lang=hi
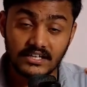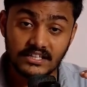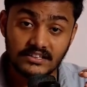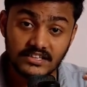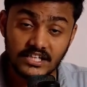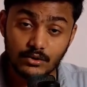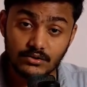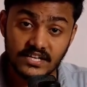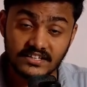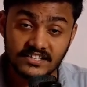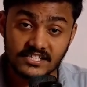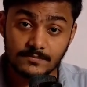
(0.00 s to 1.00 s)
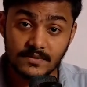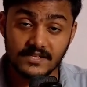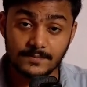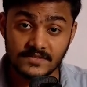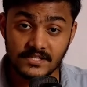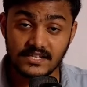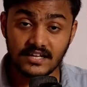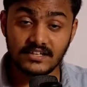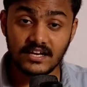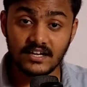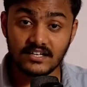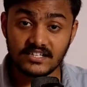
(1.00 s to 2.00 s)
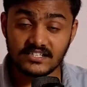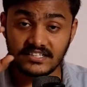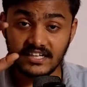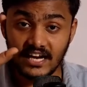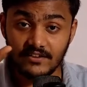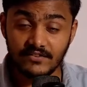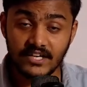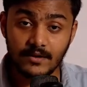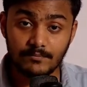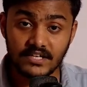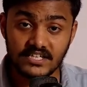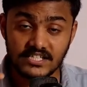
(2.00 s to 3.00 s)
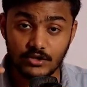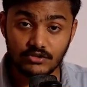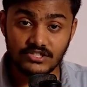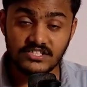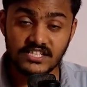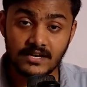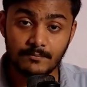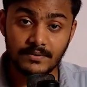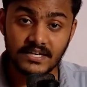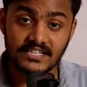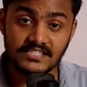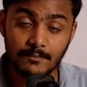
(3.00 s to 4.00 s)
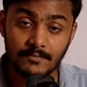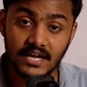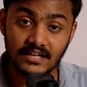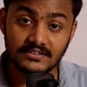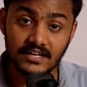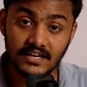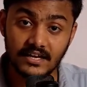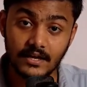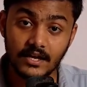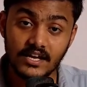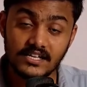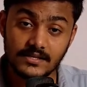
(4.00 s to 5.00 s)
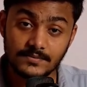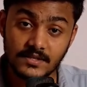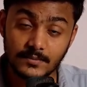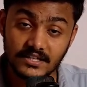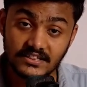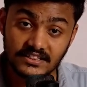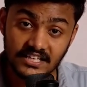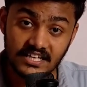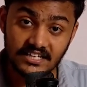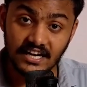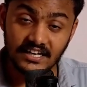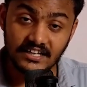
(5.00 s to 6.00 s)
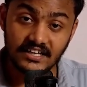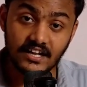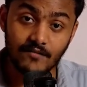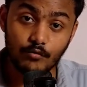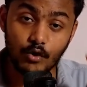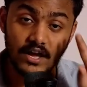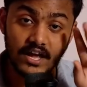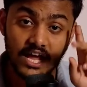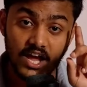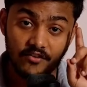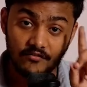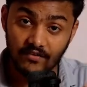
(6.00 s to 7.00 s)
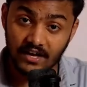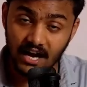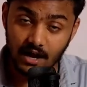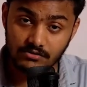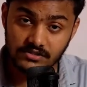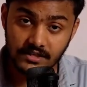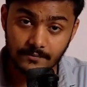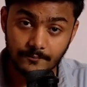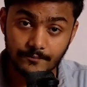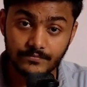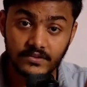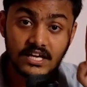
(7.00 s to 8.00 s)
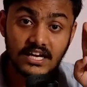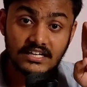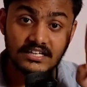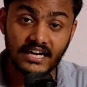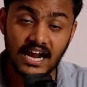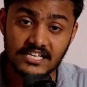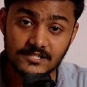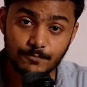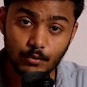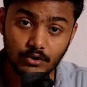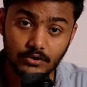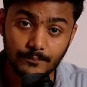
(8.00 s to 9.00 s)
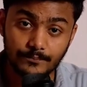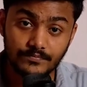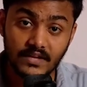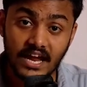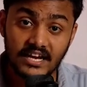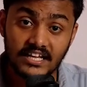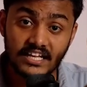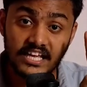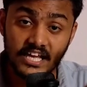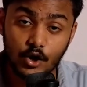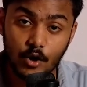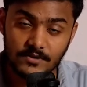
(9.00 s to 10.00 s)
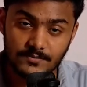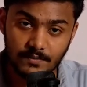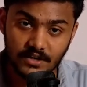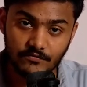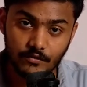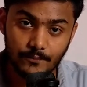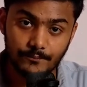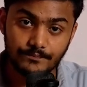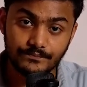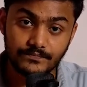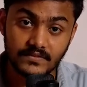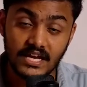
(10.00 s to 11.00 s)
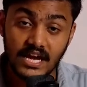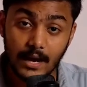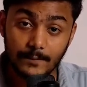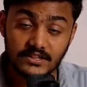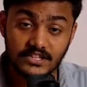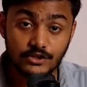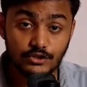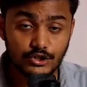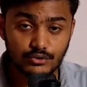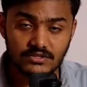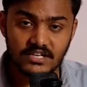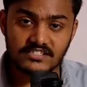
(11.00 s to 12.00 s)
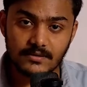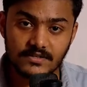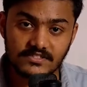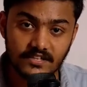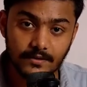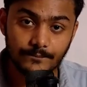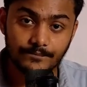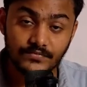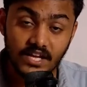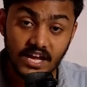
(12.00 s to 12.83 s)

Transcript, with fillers: ये तीनों सेक्टर्स में सबसे ज़्यादा अगर किसी डिलीवरी कंपनी किसी लॉजिस्टिक कंपनी के सामने आता है सबसे बड़े तीन क्राइटेरिया वो है वेयर हाउसिंग ट्रांसपोर्ट एंड ई कॉमर्स प्लेटफॉर्म अब ये तीनों चीज़ को ज़रा समझते हैं